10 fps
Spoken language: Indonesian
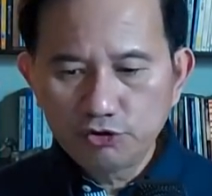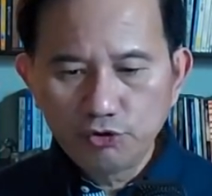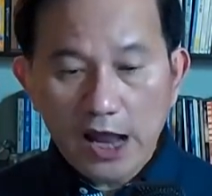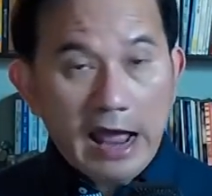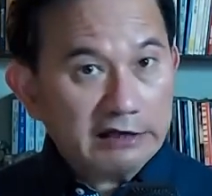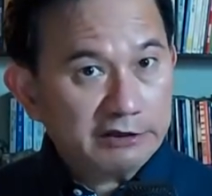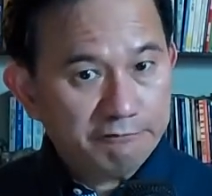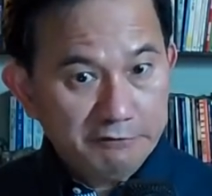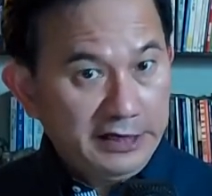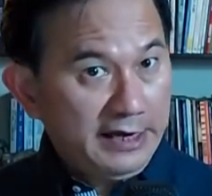itu
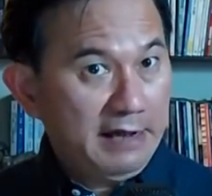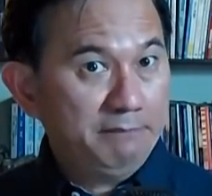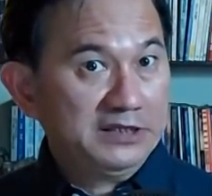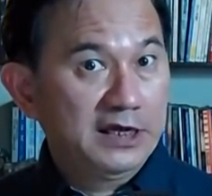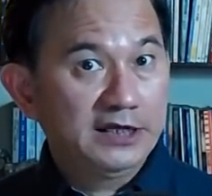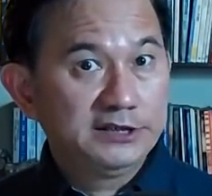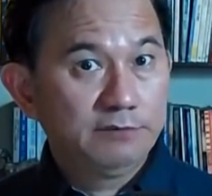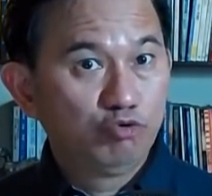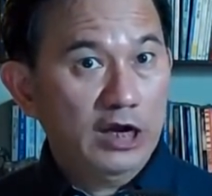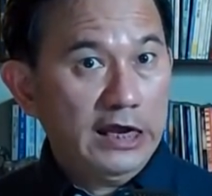aktif dia dapat
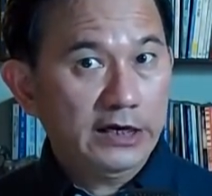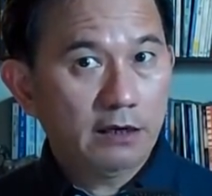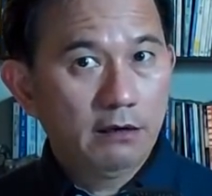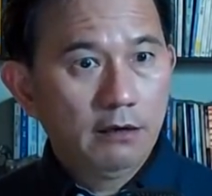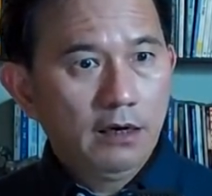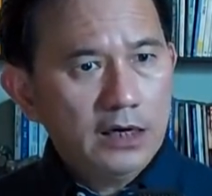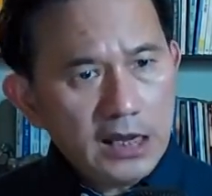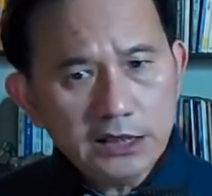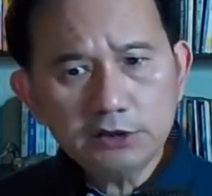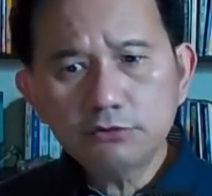gaji bulanan
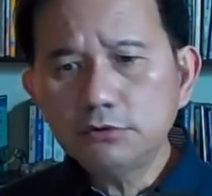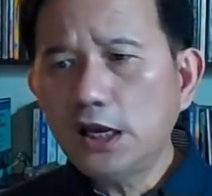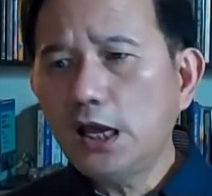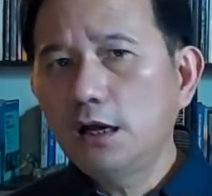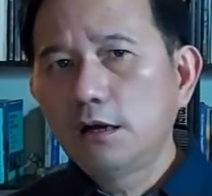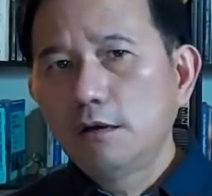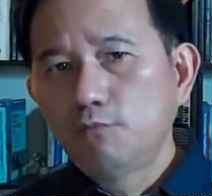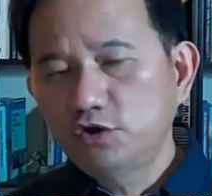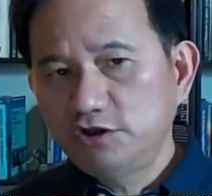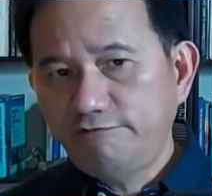nah
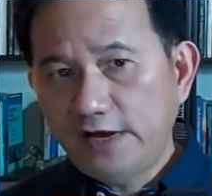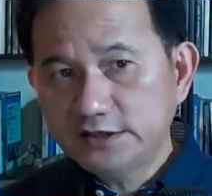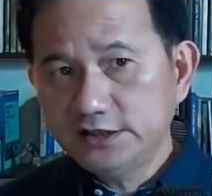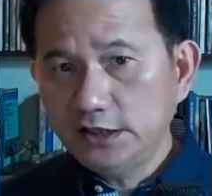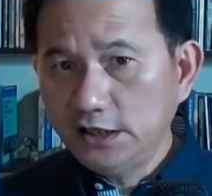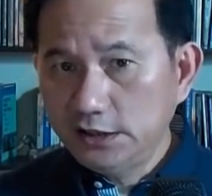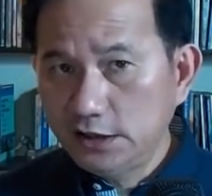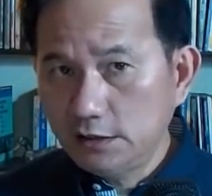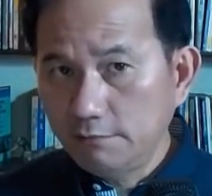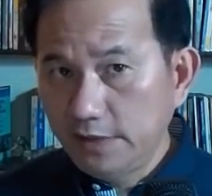itulah motivasi
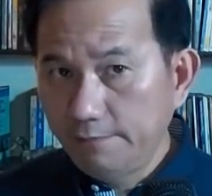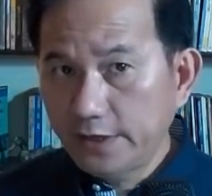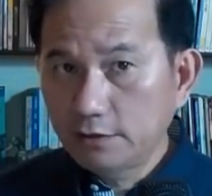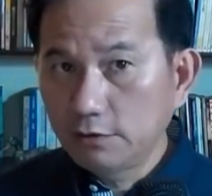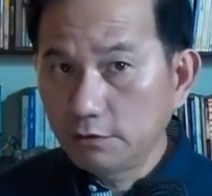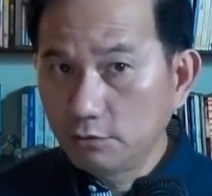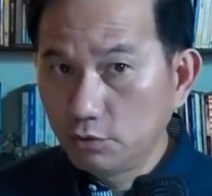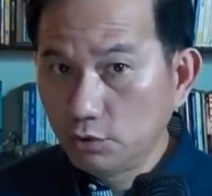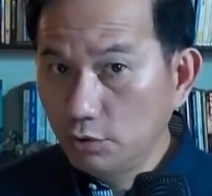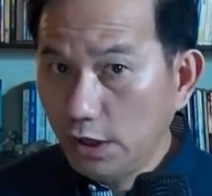leader bebek
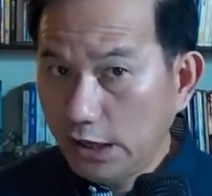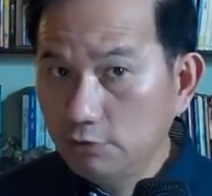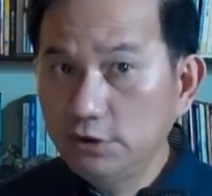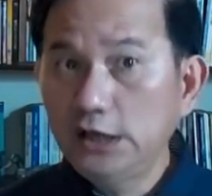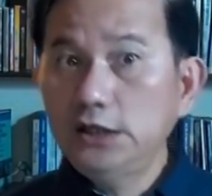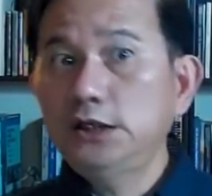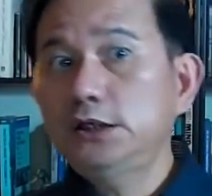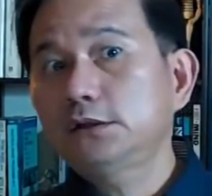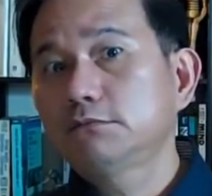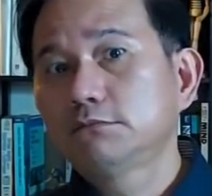dungu halu dan
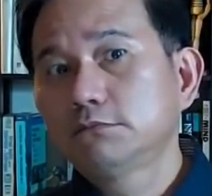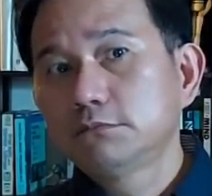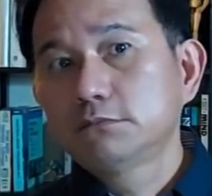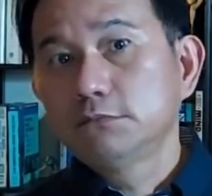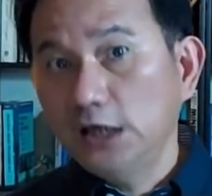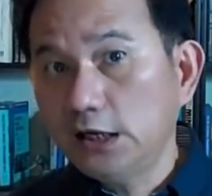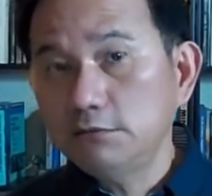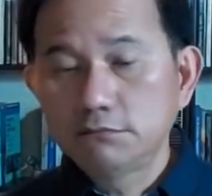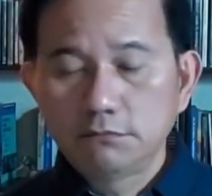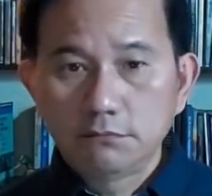idiot ya
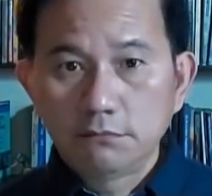kan